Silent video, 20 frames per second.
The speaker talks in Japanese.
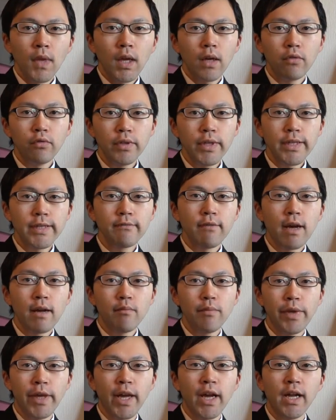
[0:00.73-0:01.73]
こんにち
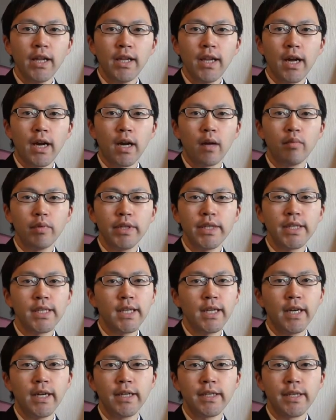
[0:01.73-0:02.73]
は。ビハイヤ株
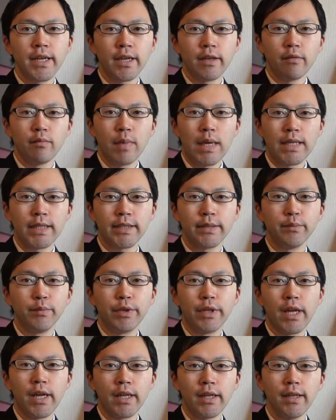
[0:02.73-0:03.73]
式会社の松
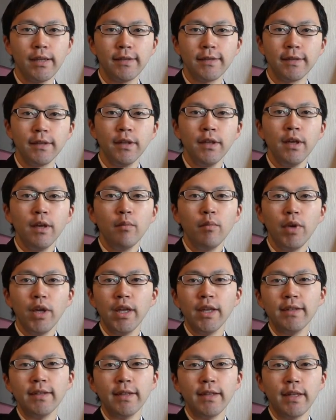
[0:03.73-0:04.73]
村です。まあ、
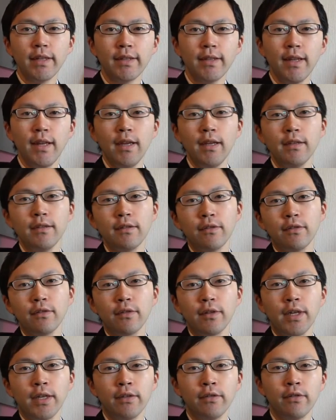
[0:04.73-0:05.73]
今朝ですね、ちょっ
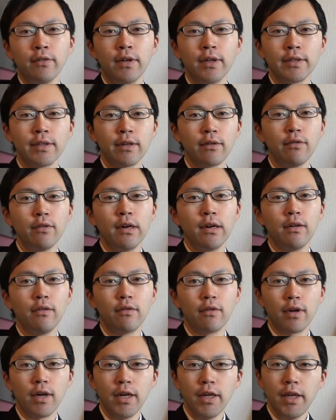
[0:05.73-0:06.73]
とあの、朝ごは
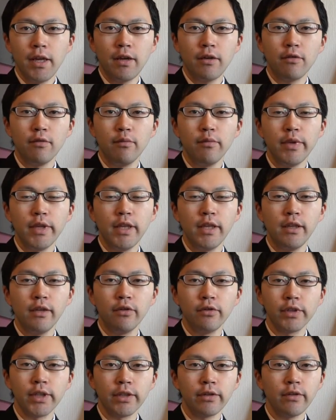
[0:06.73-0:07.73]
んを買いにコンビニに
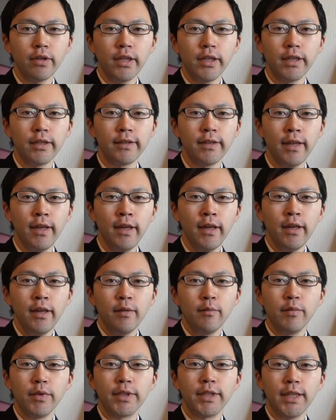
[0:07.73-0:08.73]
寄った時にですね、
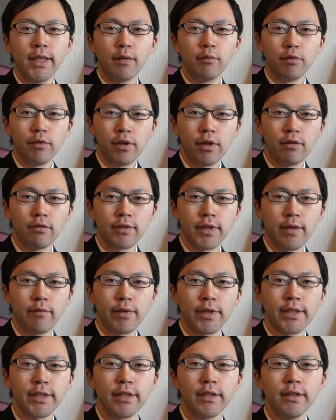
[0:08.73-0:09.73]
見つけたものがござい
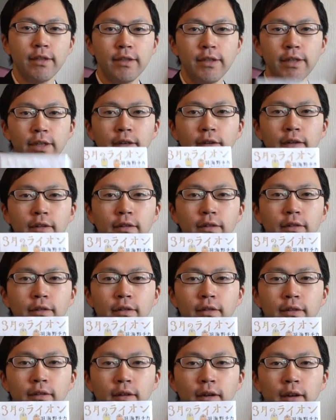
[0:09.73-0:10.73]
ます。じゃん
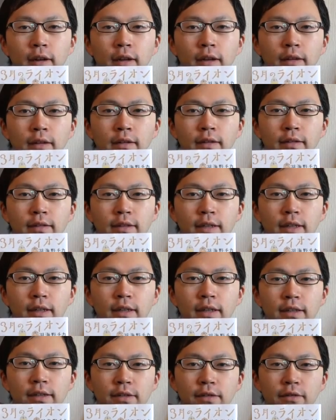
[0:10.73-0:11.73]
!3
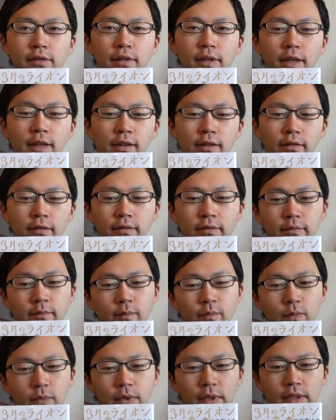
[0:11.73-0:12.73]
月のライオン、
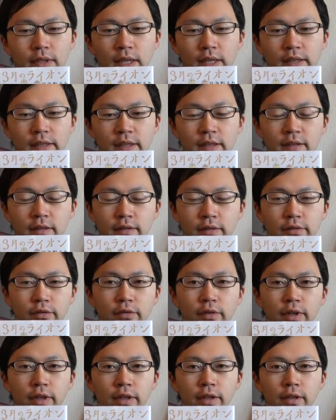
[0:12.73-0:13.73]
最新
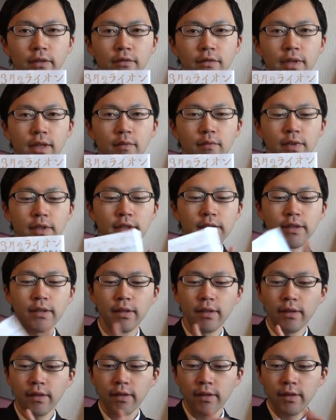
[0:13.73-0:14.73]
10巻でございます。
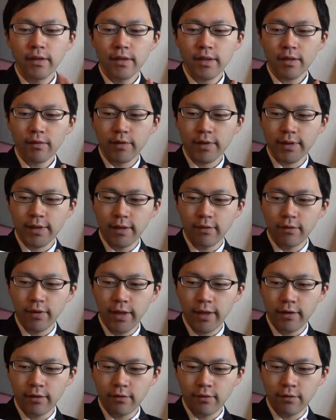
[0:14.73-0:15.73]
しかもですね、こ
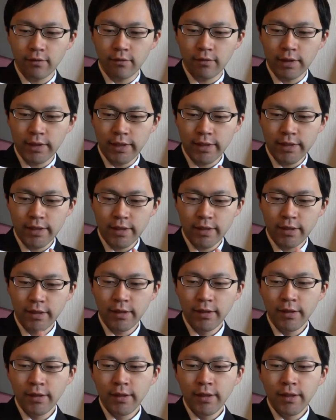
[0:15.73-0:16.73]
れあの、私、
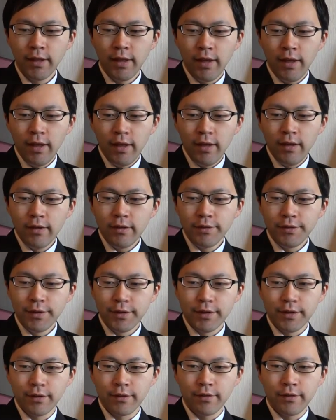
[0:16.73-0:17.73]
そう
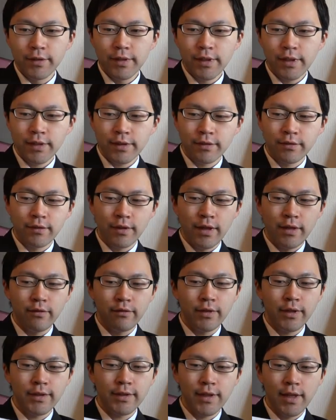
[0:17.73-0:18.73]
なんですよ。3月の
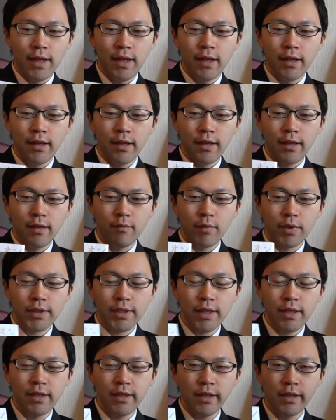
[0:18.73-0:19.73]
ライオンですね、えー、まあ、
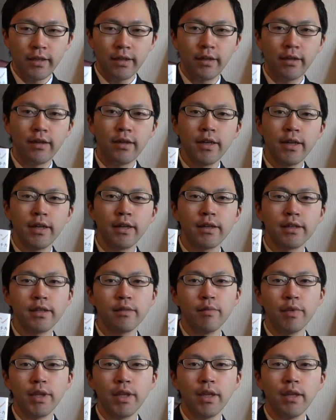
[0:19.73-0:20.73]
最近買い
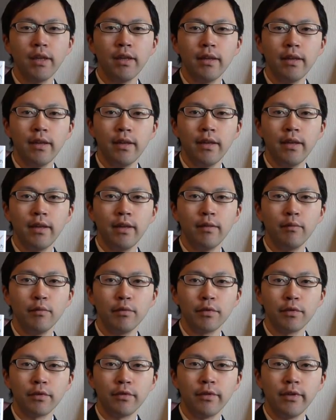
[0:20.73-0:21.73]
始めて、えー、
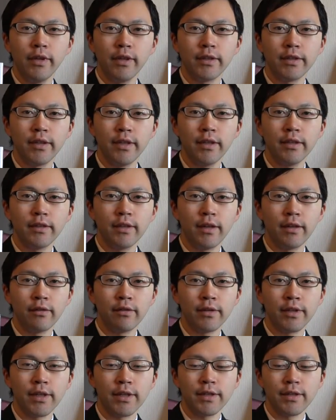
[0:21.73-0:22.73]
もうとっくにですね、あ
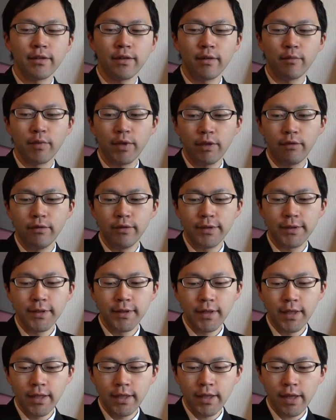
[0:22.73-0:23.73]
の最新巻まで追いつ
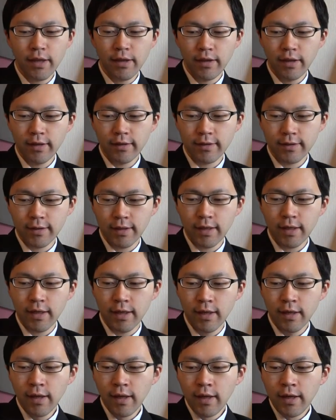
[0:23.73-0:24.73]
いていたんです
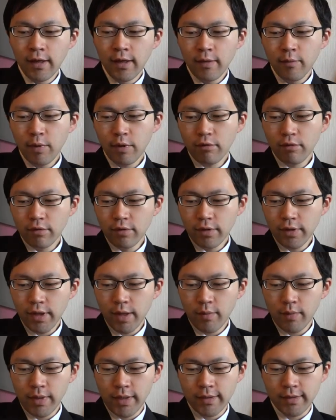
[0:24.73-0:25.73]
が、まあ、この
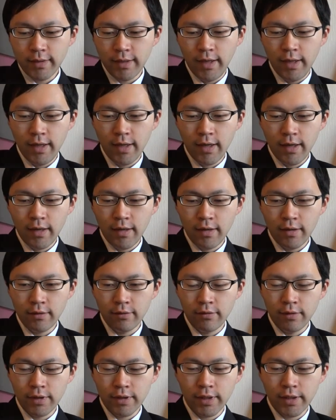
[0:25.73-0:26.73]
度ですね、あ
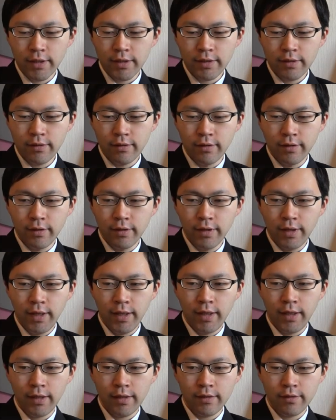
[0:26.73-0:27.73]
の、新しく、
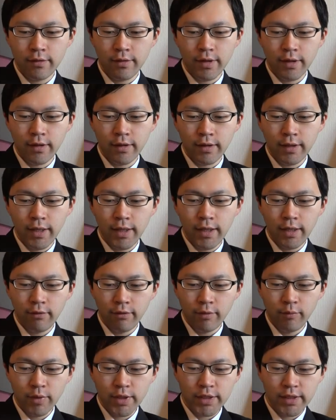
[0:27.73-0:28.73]
えー、10巻が出て
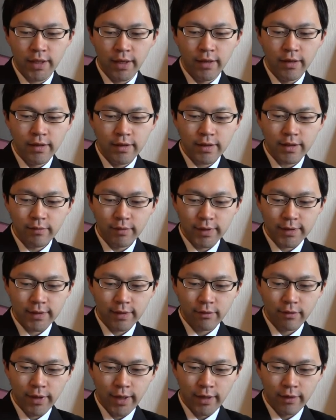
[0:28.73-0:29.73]
おりまして、しかもです
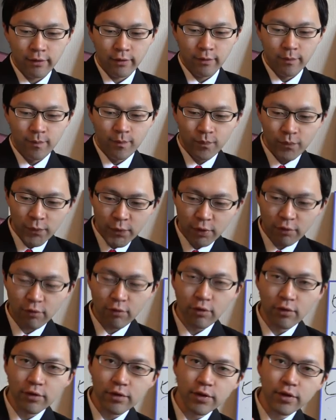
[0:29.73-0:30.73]
ね、これあの、こ
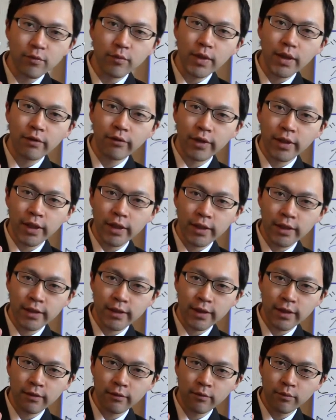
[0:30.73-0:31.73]
こちょっと見てもらいたいんで
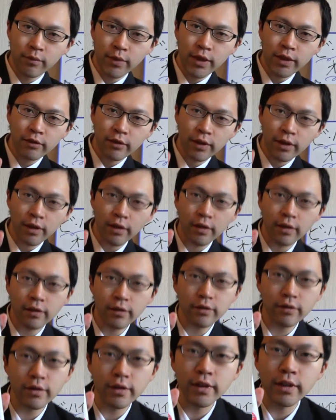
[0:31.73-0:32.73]
すけど見えない
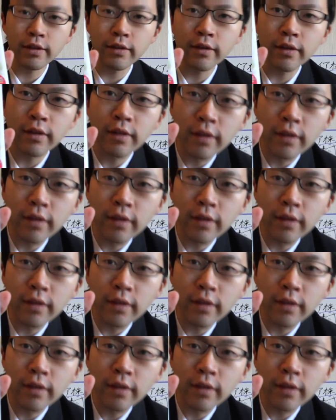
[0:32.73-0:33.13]
ちょっと